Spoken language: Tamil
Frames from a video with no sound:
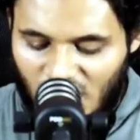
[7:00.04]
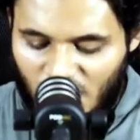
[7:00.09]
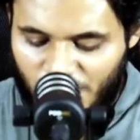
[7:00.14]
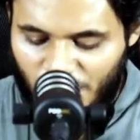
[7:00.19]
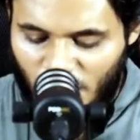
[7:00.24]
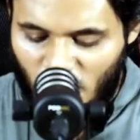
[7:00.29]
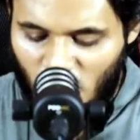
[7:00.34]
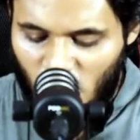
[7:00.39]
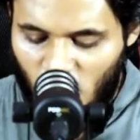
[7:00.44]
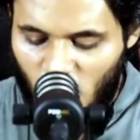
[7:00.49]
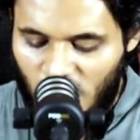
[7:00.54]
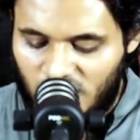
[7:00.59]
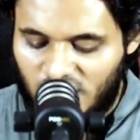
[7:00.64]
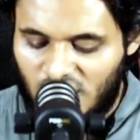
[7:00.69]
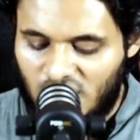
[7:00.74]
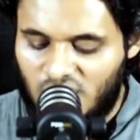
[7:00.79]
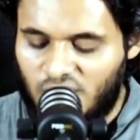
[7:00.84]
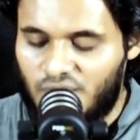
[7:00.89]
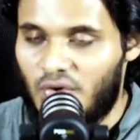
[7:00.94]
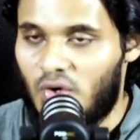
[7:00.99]
தஃபு ஒ
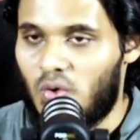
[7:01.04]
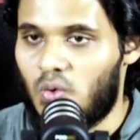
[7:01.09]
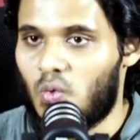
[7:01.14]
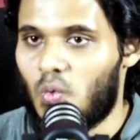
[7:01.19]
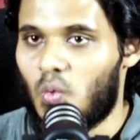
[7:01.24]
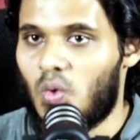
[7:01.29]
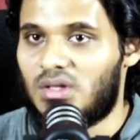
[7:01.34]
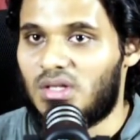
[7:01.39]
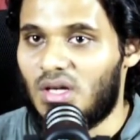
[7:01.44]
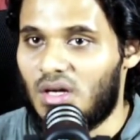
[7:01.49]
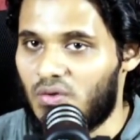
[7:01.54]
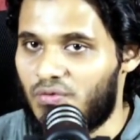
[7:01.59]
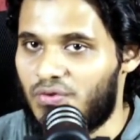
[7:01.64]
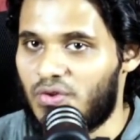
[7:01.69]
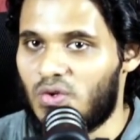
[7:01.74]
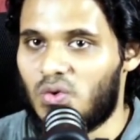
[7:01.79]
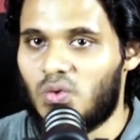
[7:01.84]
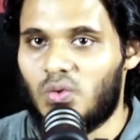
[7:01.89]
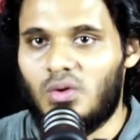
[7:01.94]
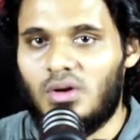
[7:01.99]
தஸ்ஃபஹு ஒ
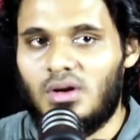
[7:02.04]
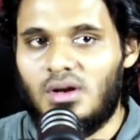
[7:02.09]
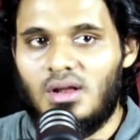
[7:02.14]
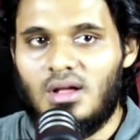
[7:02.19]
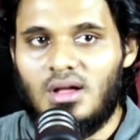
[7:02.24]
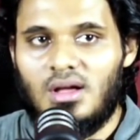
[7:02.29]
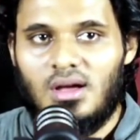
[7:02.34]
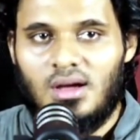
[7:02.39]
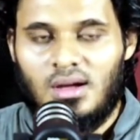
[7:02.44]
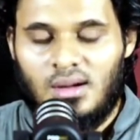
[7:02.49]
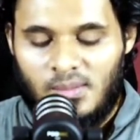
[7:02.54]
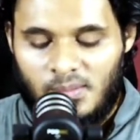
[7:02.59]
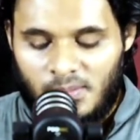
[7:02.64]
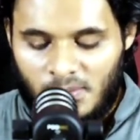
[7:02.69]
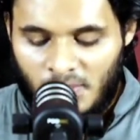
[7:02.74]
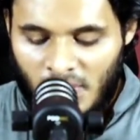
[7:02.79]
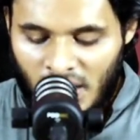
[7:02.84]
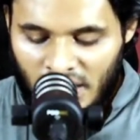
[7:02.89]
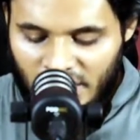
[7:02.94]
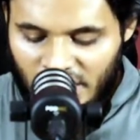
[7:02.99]
தஃபிரு
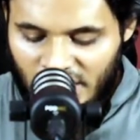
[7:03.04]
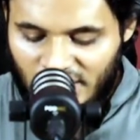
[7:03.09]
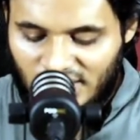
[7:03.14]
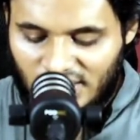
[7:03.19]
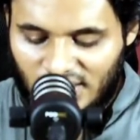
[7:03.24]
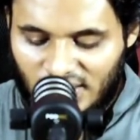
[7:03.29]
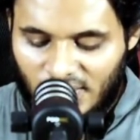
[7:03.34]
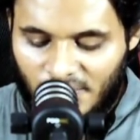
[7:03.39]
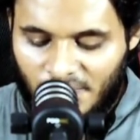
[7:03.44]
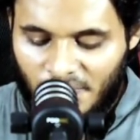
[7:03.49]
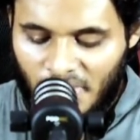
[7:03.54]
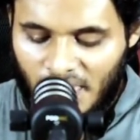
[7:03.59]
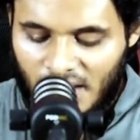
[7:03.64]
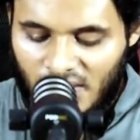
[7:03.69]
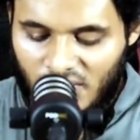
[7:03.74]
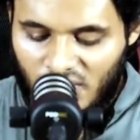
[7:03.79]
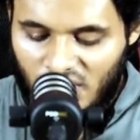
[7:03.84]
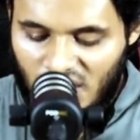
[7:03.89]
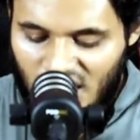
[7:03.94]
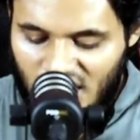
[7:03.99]
மன்னித்து
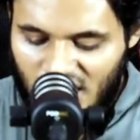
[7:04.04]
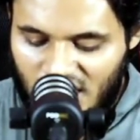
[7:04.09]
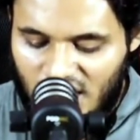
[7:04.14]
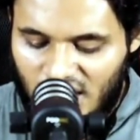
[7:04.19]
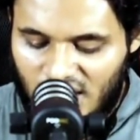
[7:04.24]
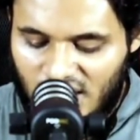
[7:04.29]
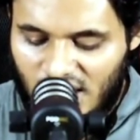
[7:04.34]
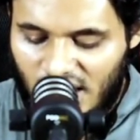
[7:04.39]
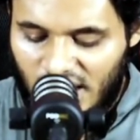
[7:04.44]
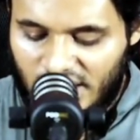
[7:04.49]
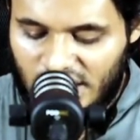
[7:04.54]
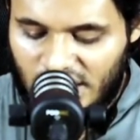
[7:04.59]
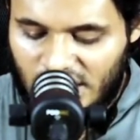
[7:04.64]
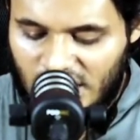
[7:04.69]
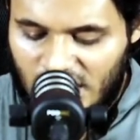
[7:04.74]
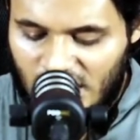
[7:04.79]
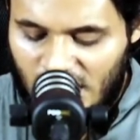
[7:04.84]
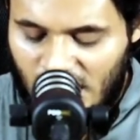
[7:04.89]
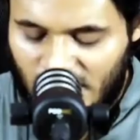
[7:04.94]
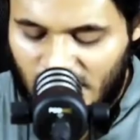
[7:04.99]
விளக்கி அதை
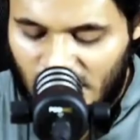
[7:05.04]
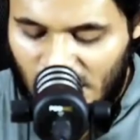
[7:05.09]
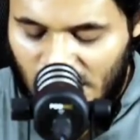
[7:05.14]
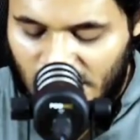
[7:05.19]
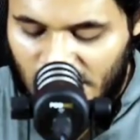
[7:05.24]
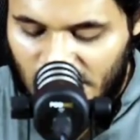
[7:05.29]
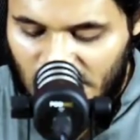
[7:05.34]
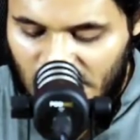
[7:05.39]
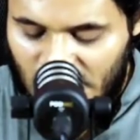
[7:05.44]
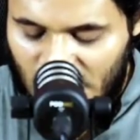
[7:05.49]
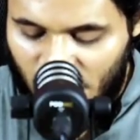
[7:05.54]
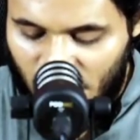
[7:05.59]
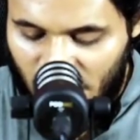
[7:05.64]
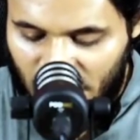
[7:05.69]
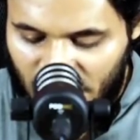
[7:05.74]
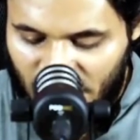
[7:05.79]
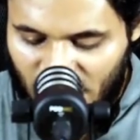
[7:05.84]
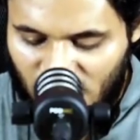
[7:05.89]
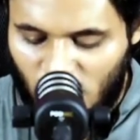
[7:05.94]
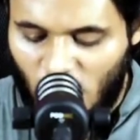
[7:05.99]
நீ அதை அதை நீங்கள்
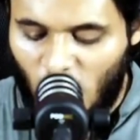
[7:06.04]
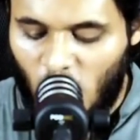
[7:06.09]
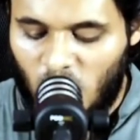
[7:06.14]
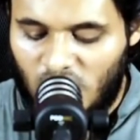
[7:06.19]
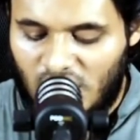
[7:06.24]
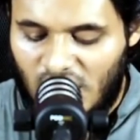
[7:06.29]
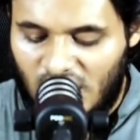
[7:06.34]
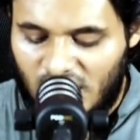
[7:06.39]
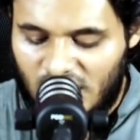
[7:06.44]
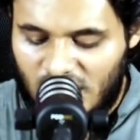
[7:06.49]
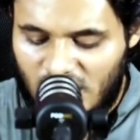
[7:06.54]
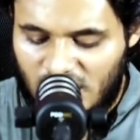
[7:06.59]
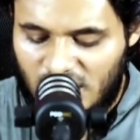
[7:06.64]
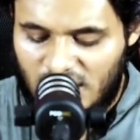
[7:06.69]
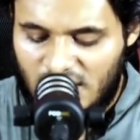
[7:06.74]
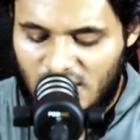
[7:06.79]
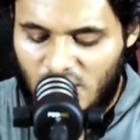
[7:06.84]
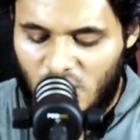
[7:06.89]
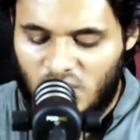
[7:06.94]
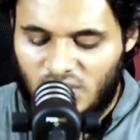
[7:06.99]
மறைத்து கொண்டால்
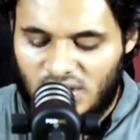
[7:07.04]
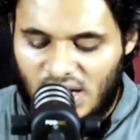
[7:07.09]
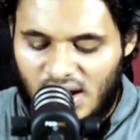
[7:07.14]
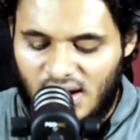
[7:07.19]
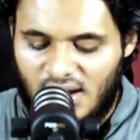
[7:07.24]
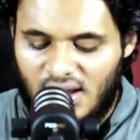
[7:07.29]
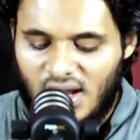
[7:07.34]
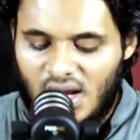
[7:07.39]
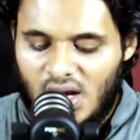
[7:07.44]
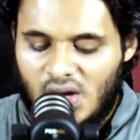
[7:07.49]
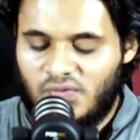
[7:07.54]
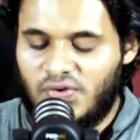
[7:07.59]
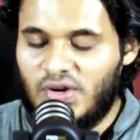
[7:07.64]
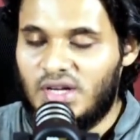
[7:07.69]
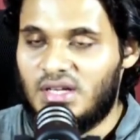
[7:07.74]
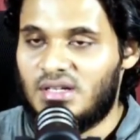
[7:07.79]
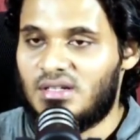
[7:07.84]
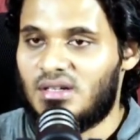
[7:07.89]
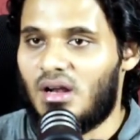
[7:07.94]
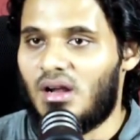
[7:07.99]
நீக்கி கொண்டால்
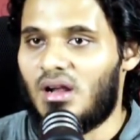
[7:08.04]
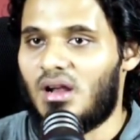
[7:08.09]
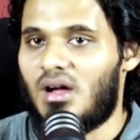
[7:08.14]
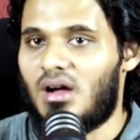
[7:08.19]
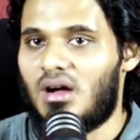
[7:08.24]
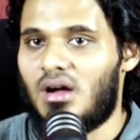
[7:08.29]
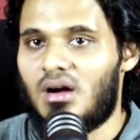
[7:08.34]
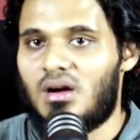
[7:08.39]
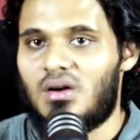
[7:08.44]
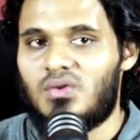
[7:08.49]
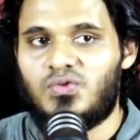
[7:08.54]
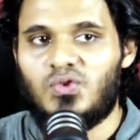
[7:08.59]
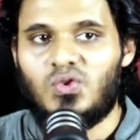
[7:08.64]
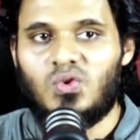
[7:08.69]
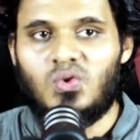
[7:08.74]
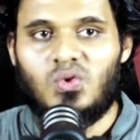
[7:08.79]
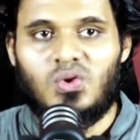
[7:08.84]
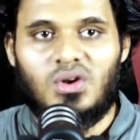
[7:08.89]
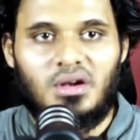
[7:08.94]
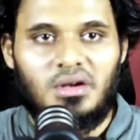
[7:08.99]
அல்லாஹ்
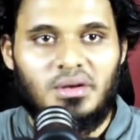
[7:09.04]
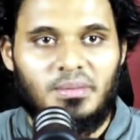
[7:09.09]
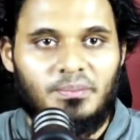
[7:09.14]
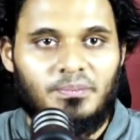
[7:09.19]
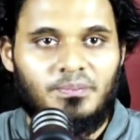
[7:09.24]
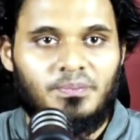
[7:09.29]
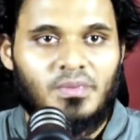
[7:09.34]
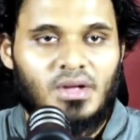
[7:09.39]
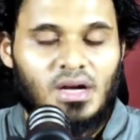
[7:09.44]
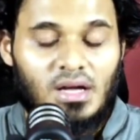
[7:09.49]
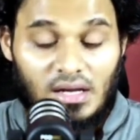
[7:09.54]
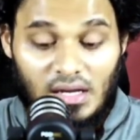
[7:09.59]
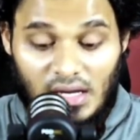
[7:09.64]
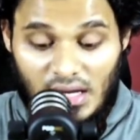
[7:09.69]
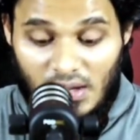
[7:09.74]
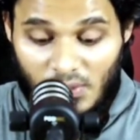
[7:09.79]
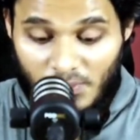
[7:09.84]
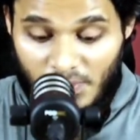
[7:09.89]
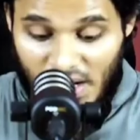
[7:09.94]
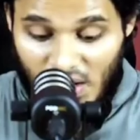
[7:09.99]
கஃபூர் ரஹீம்
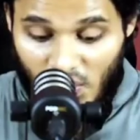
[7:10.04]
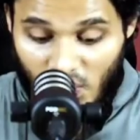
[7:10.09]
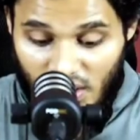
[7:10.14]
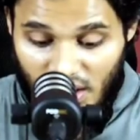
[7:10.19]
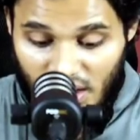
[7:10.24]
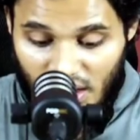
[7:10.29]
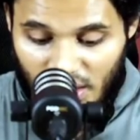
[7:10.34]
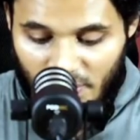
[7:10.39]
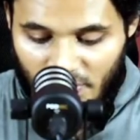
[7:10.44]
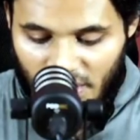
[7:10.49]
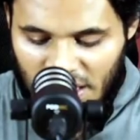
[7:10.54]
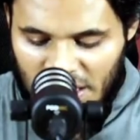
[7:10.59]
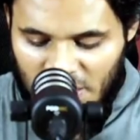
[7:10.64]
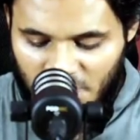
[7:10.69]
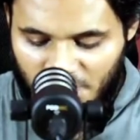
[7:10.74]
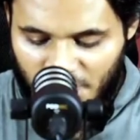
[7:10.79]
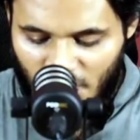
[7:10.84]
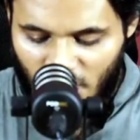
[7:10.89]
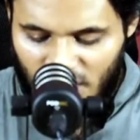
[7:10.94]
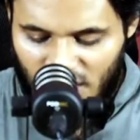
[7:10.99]
அல்லாஹ் பாவங்களை
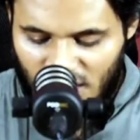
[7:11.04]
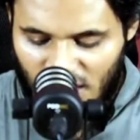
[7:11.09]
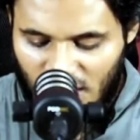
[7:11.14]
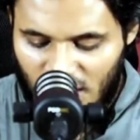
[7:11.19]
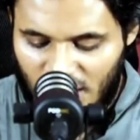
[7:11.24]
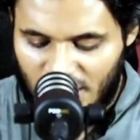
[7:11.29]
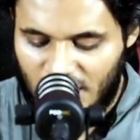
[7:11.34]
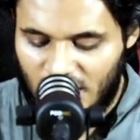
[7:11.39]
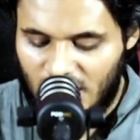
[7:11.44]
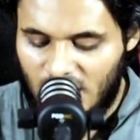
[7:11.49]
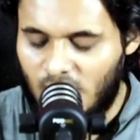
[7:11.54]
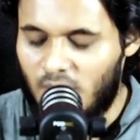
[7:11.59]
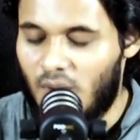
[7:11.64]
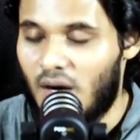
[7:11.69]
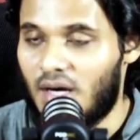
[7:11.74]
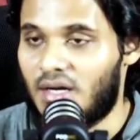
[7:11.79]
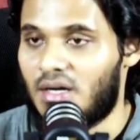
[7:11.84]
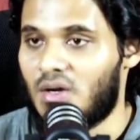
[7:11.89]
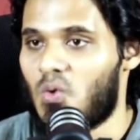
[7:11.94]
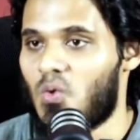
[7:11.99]
மன்னிப்பவன் அல்லாஹ்
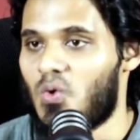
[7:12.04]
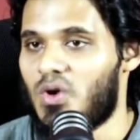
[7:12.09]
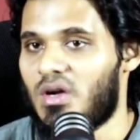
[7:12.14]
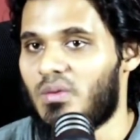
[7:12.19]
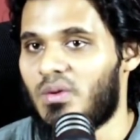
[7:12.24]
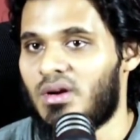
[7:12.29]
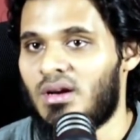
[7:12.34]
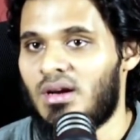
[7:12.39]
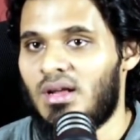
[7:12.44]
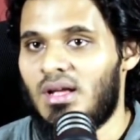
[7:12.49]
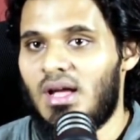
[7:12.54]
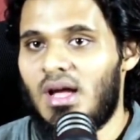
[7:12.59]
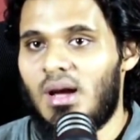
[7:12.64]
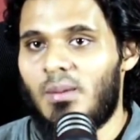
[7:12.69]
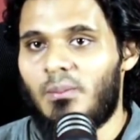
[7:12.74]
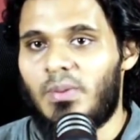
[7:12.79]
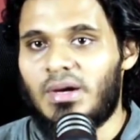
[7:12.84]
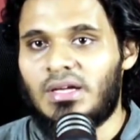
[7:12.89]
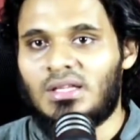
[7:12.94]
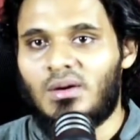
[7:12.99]
இரக்கம் காட்டக்கூடியவன்
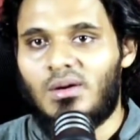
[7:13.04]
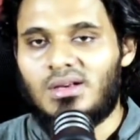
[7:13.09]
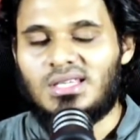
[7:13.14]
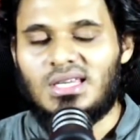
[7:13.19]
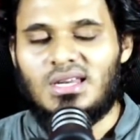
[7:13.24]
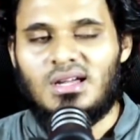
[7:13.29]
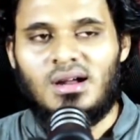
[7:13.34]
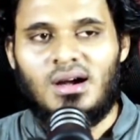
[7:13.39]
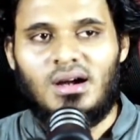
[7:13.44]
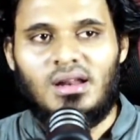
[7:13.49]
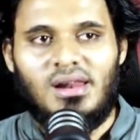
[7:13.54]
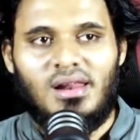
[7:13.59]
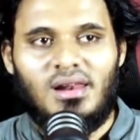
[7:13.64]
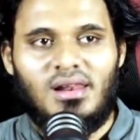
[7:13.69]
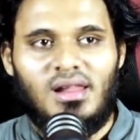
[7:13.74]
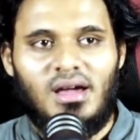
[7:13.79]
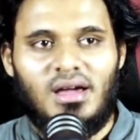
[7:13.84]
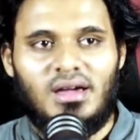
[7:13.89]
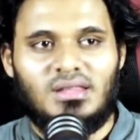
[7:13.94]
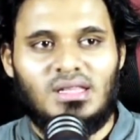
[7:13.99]
இப்போ இந்த வசனங்களில்
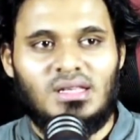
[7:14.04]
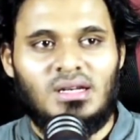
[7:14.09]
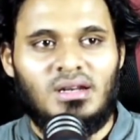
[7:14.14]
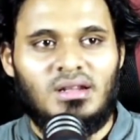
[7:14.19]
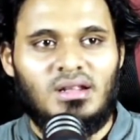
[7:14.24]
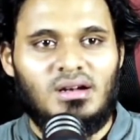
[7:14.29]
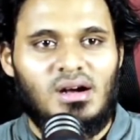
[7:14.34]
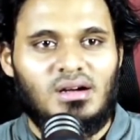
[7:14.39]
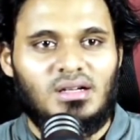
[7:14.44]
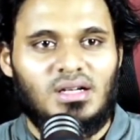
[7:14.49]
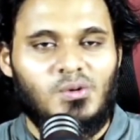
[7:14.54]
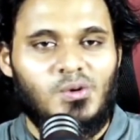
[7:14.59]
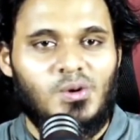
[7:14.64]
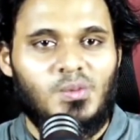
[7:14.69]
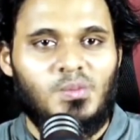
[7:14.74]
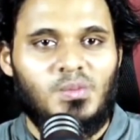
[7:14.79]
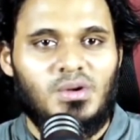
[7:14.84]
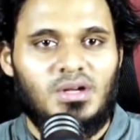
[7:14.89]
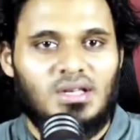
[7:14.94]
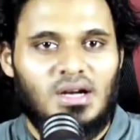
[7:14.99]
அல்லாஹ் எதை நிலைநாட்ட
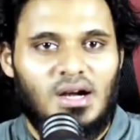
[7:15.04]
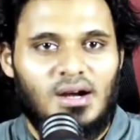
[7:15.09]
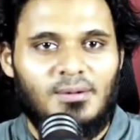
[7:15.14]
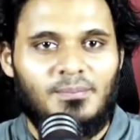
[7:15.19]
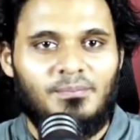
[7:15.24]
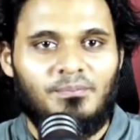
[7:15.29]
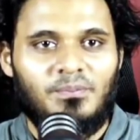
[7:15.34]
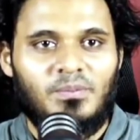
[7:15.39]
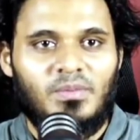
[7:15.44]
விரும்புகிறான்